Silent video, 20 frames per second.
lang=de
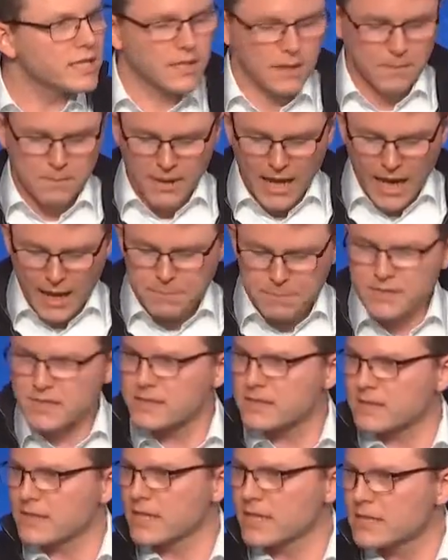bleibt
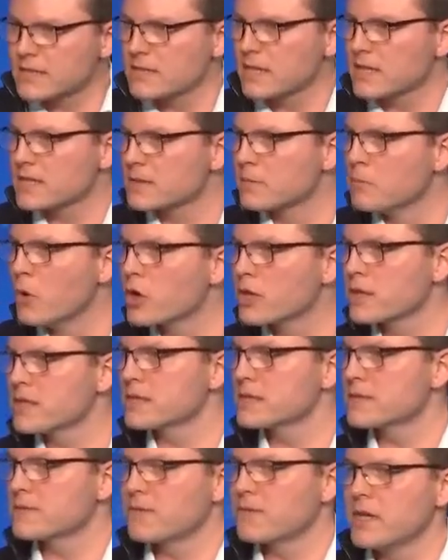es richtig,
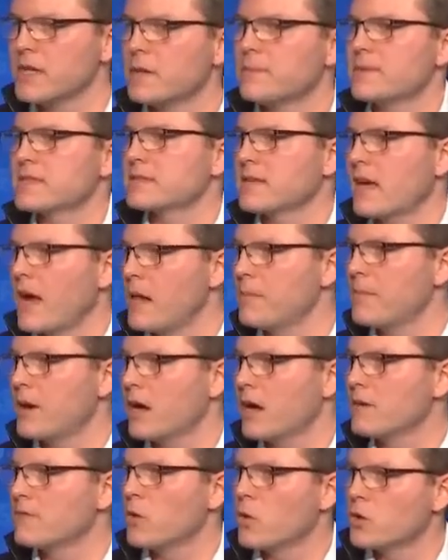möglichst viele
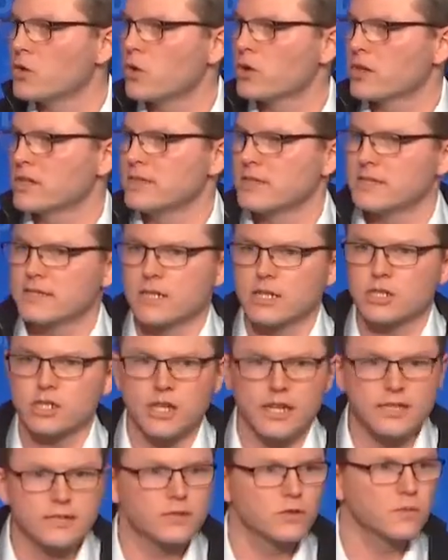bezahlbare Wohnungen in dieser
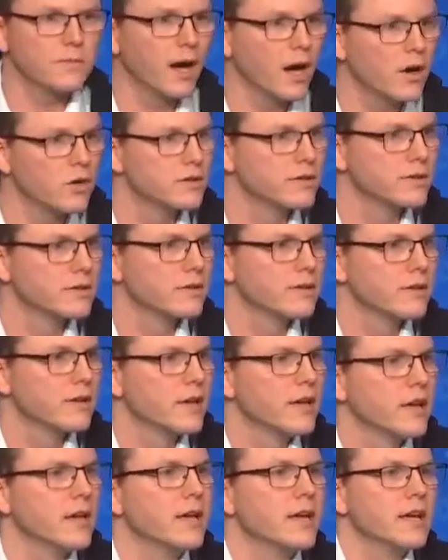Stadt zu bauen.
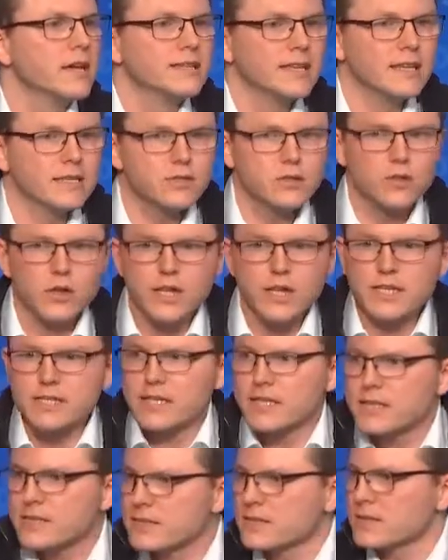Natürlich
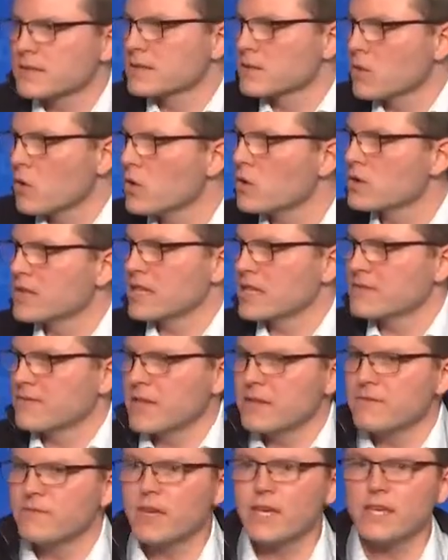ist es so, dass
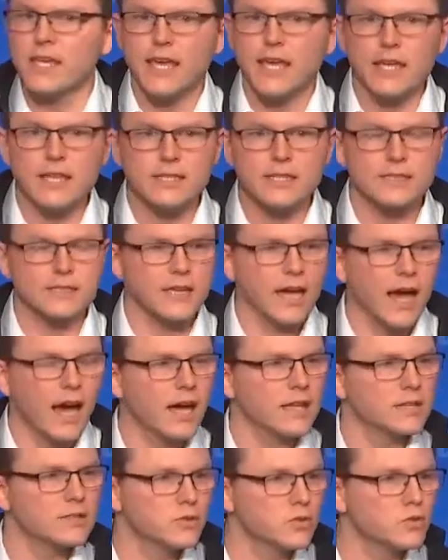wenn wir jedes Jahr
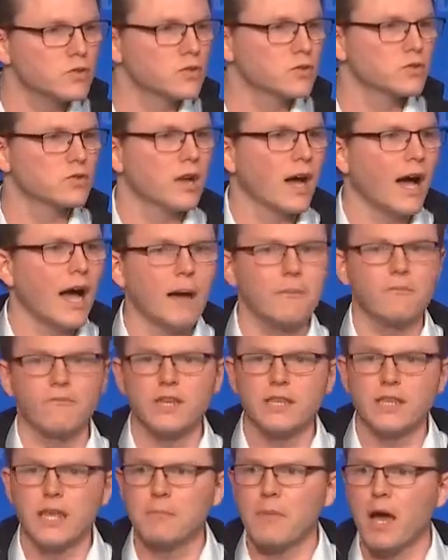Zuzug haben, wenn
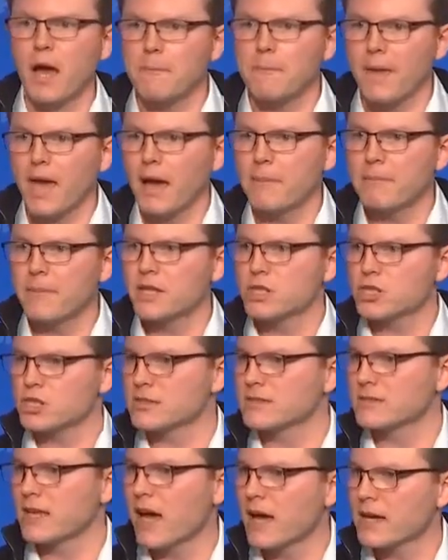immer mehr Menschen
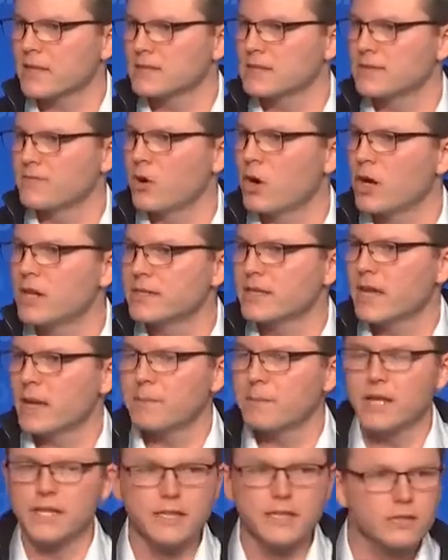sagen, sie wollen nach
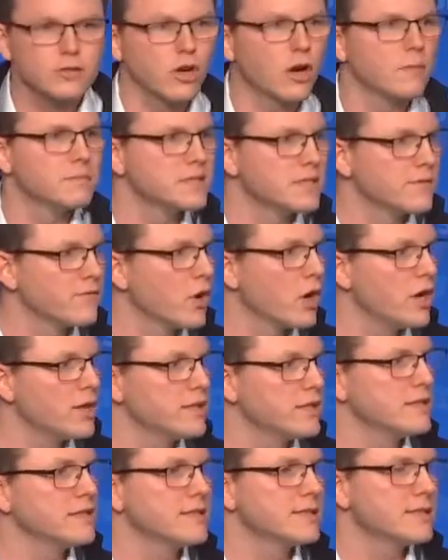Berlin kommen, sie wollen
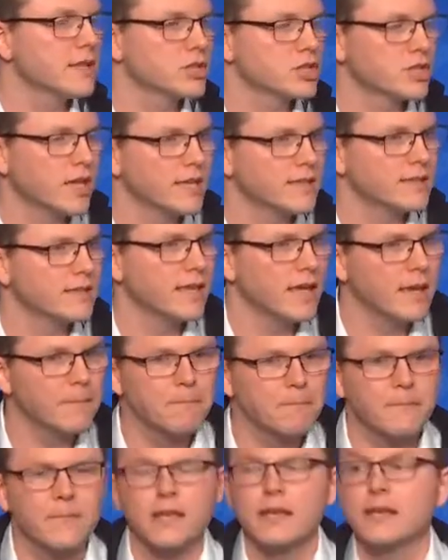in dieser Stadt
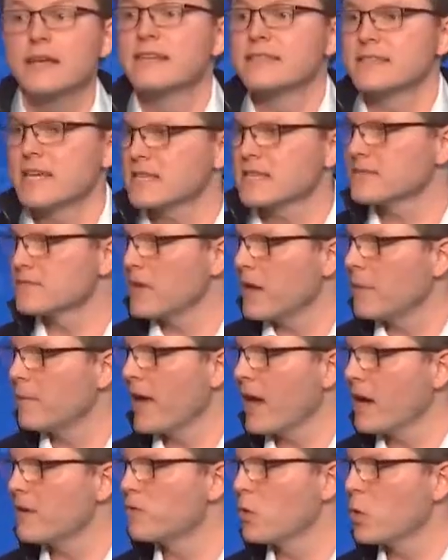leben, dass wir
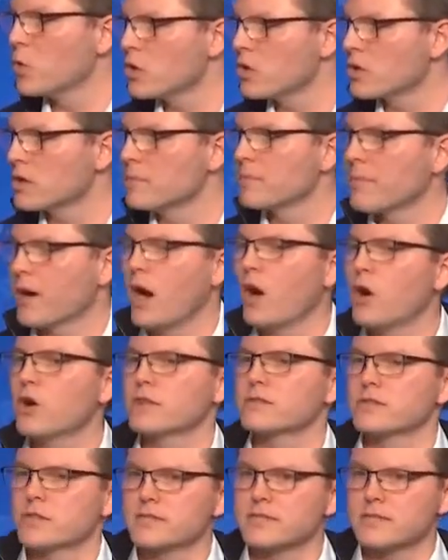mehr Wohnungen brauchen.
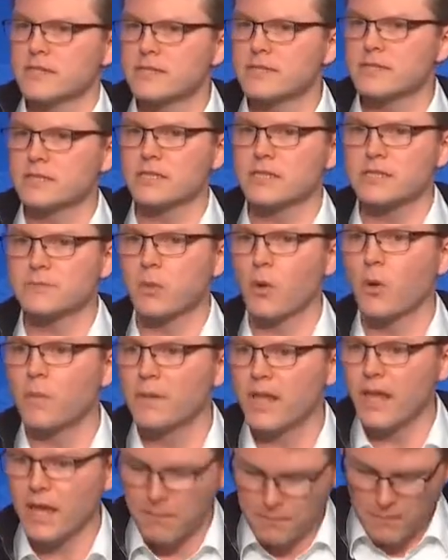Sonst ist dieses
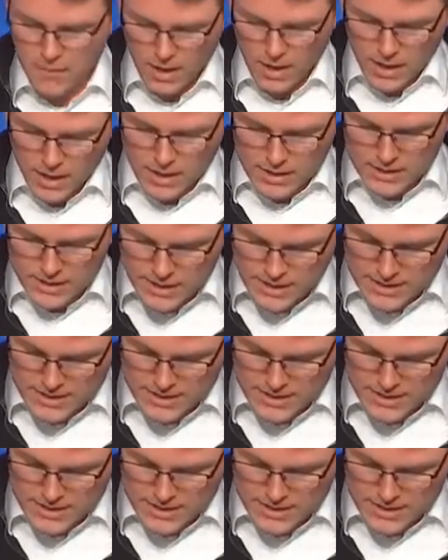Problem nicht zu